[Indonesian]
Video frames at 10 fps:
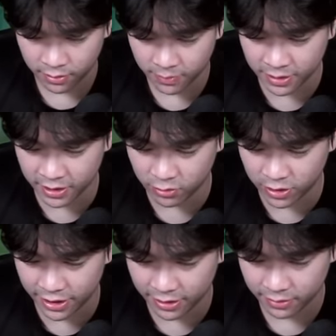Mati gak tuh
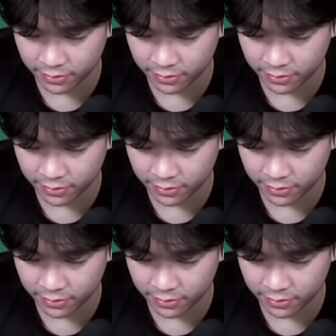clean ya?